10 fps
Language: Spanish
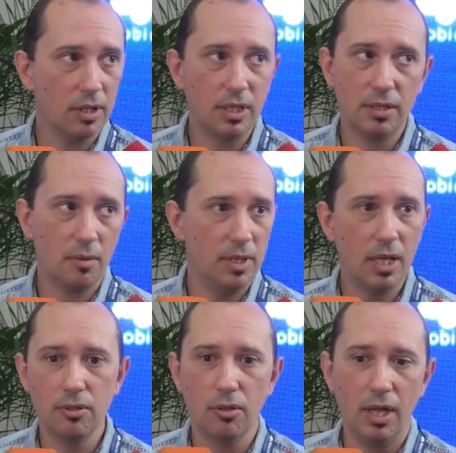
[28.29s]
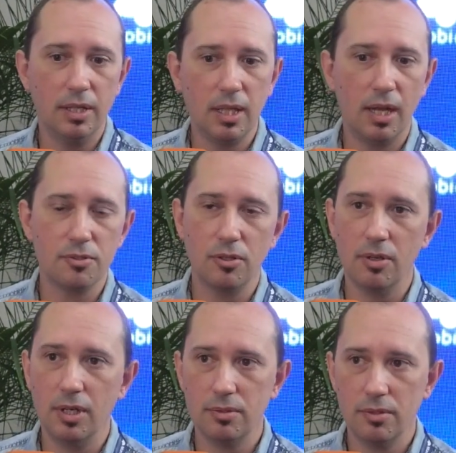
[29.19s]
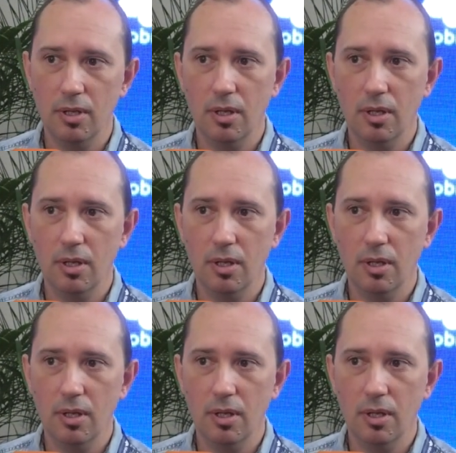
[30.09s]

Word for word: que está terminando las instalaciones.